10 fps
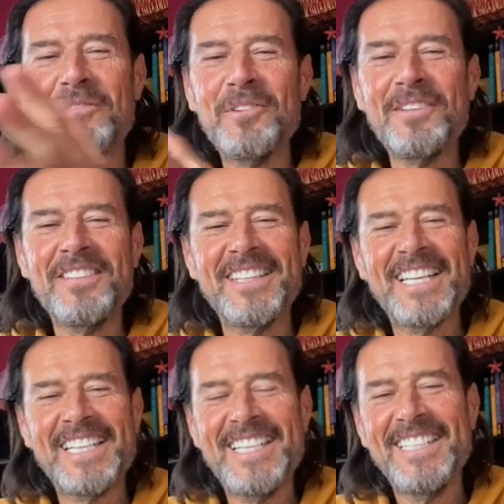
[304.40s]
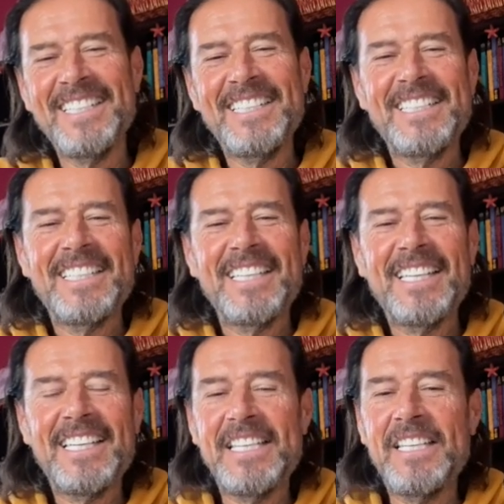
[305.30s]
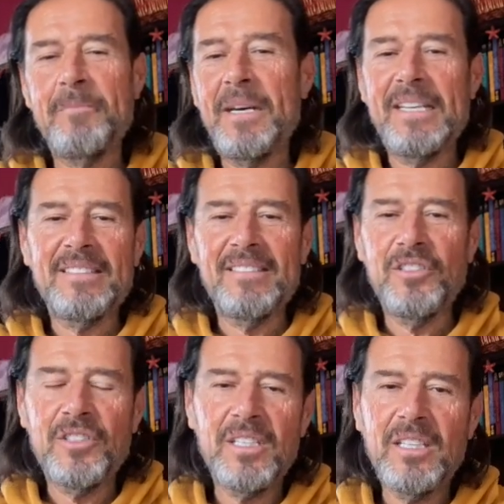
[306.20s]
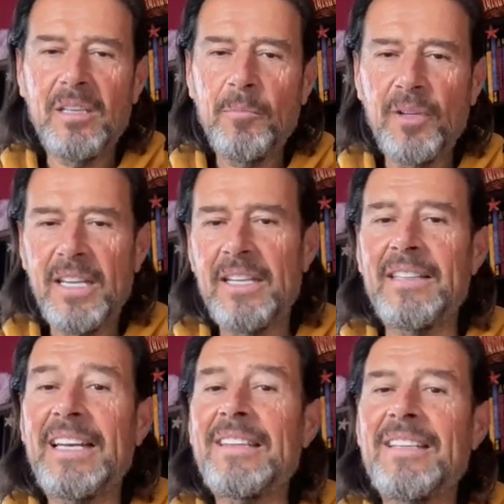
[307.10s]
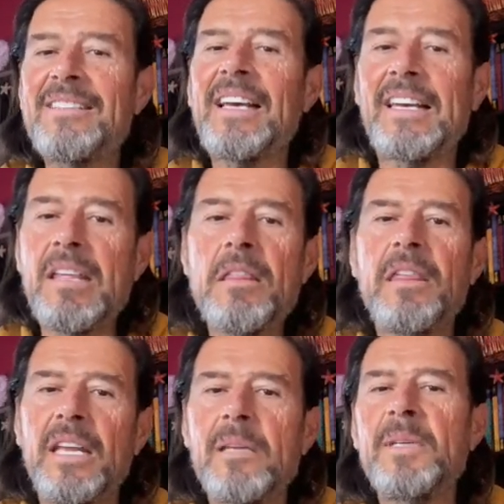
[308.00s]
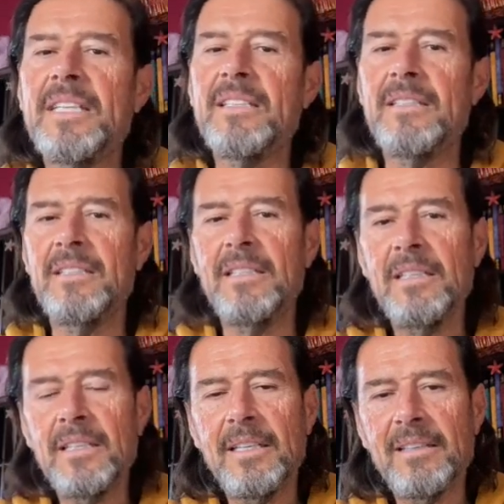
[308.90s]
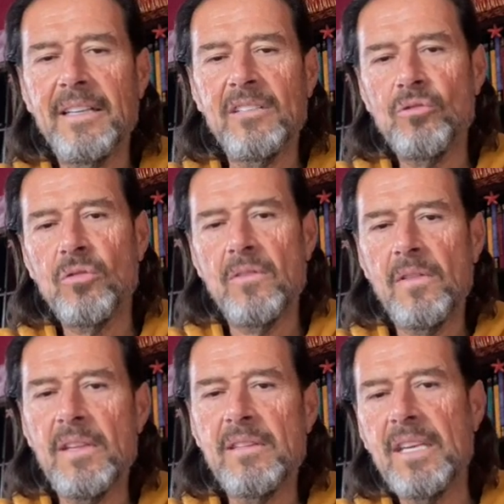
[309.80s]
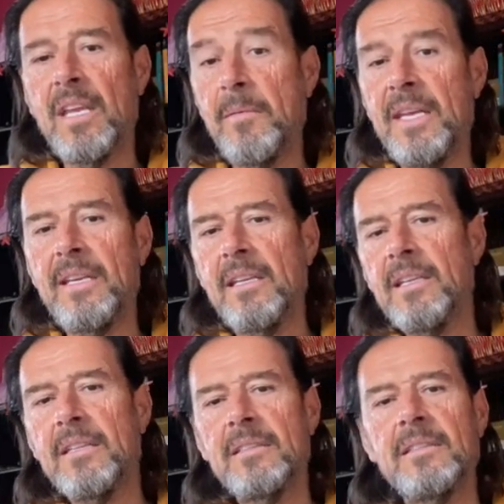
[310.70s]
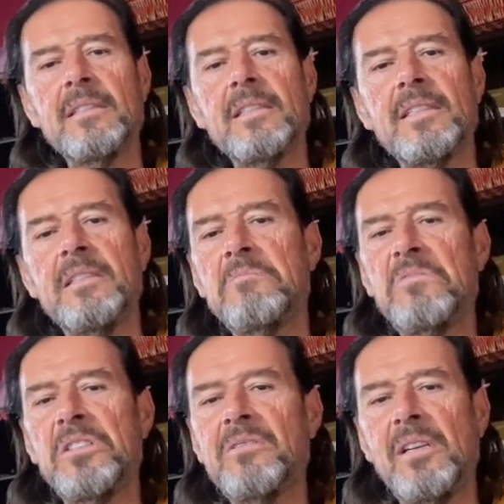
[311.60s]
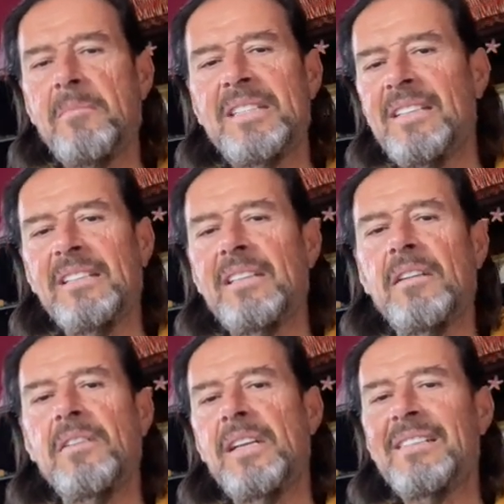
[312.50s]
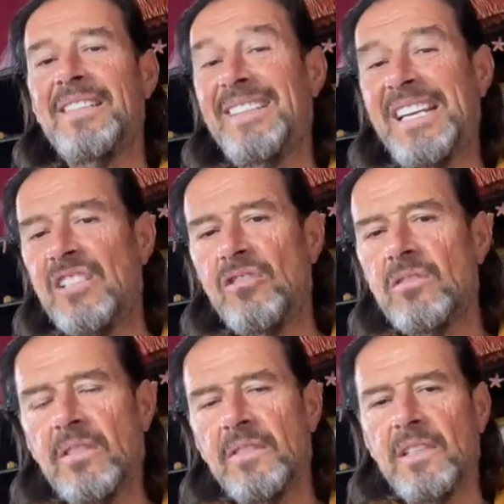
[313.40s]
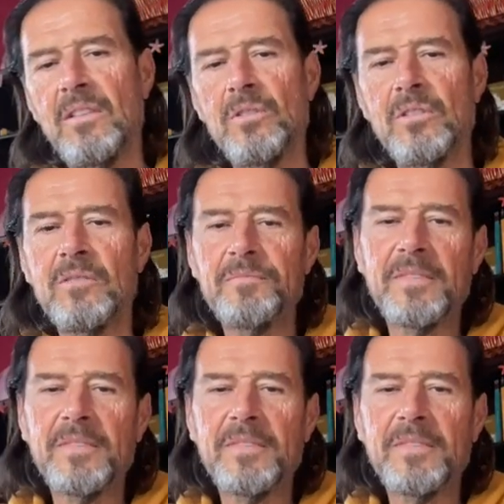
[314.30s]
publicitaria, que en varias sesiones puedes quitarte esa creencia limitante que está en el subconsciente y que viene de, bueno, tres meses antes de nacer a siete años, dicen los,